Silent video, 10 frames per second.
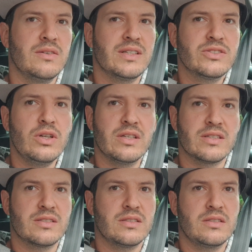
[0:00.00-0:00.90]
Was soll
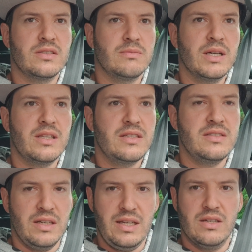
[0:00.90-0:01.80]
das? Mach deine
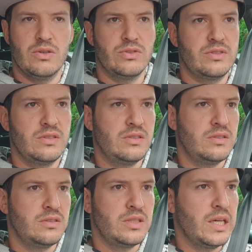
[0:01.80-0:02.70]
Sirene aus.
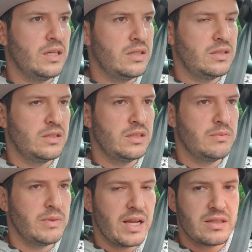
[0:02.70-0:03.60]
Ja?
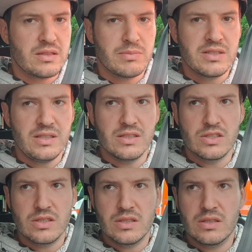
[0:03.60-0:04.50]
Man, hat, man sieht
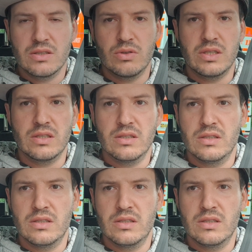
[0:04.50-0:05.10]
dich, Kollege.